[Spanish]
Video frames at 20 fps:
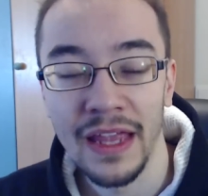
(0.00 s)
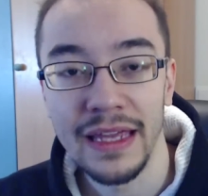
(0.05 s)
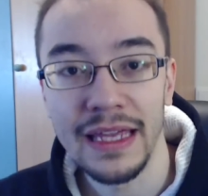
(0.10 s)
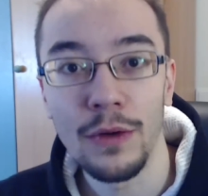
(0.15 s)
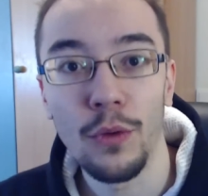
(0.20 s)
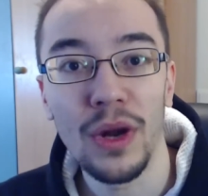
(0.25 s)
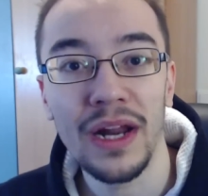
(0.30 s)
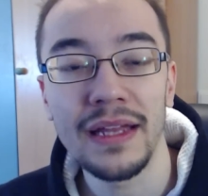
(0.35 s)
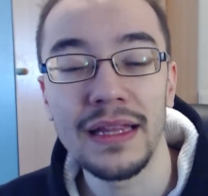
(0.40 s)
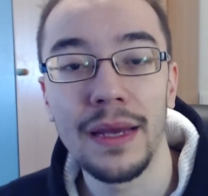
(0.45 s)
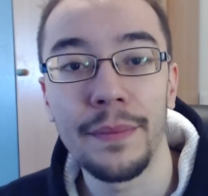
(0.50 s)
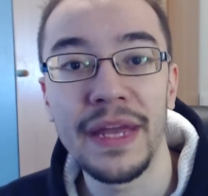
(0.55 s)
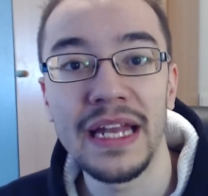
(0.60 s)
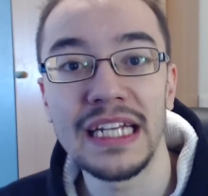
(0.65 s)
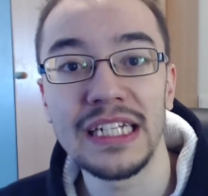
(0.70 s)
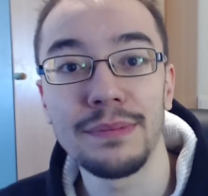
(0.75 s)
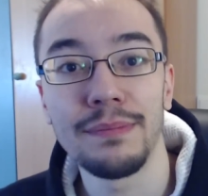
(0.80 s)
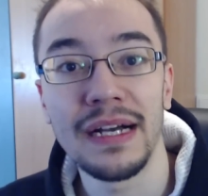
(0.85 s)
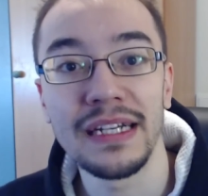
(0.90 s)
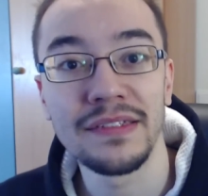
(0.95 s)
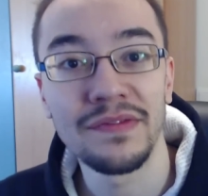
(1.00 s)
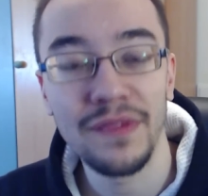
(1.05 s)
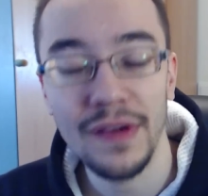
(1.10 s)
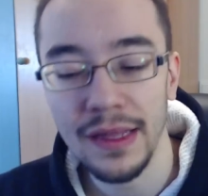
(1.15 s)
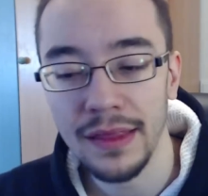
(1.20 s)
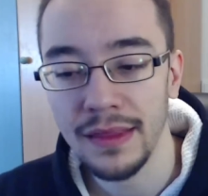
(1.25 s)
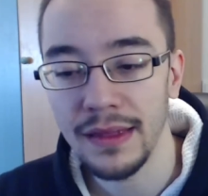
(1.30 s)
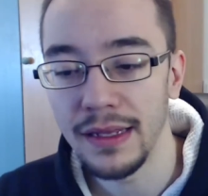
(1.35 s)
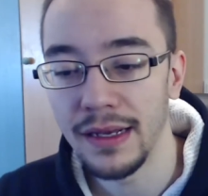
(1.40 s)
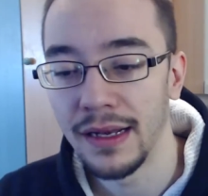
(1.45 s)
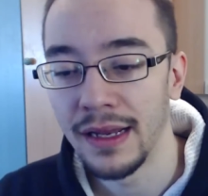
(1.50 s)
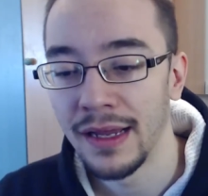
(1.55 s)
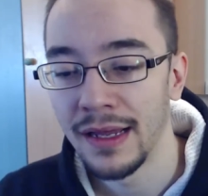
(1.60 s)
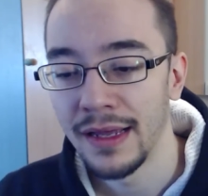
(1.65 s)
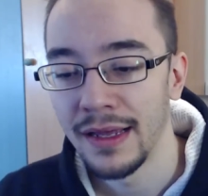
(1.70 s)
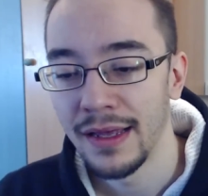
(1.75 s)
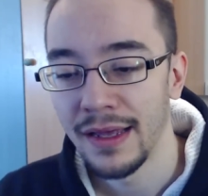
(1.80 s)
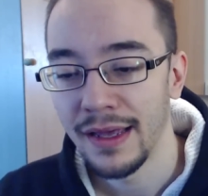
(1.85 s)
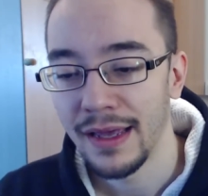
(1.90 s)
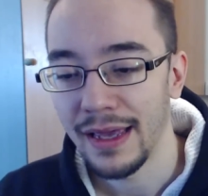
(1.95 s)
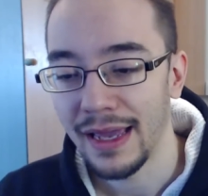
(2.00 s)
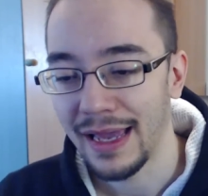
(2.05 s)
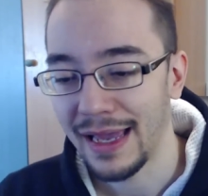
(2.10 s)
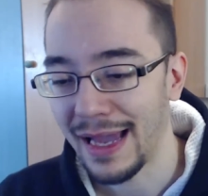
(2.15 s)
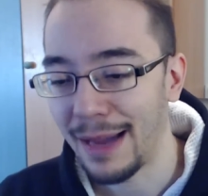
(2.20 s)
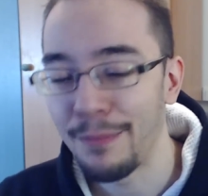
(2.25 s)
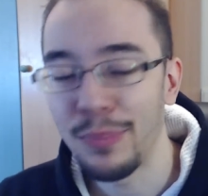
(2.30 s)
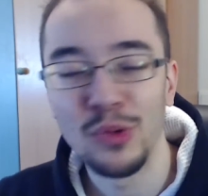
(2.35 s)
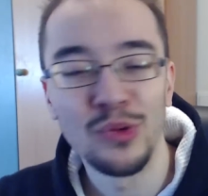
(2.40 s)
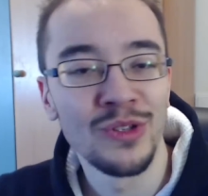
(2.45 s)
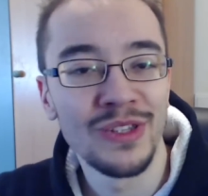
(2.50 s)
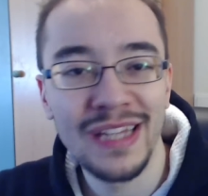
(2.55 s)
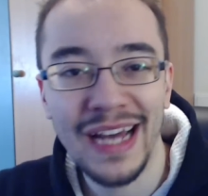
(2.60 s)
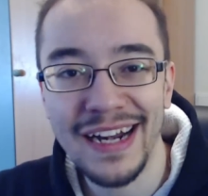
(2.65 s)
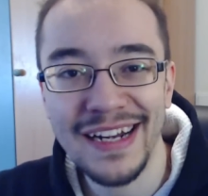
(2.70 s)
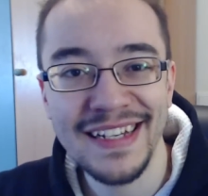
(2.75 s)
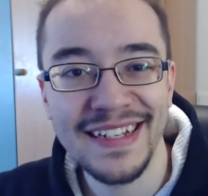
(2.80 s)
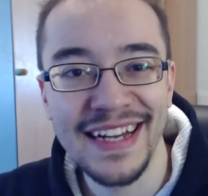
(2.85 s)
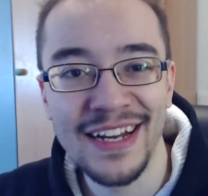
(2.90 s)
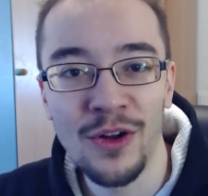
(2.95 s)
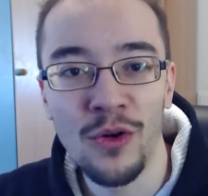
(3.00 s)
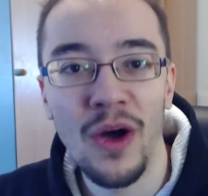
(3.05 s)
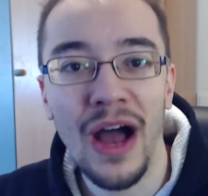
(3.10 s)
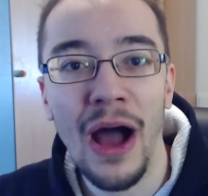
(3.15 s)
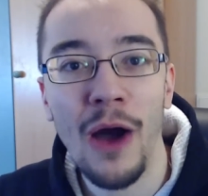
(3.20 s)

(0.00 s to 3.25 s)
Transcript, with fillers: Igual que también es más fácil eh, apuntarse ¿no?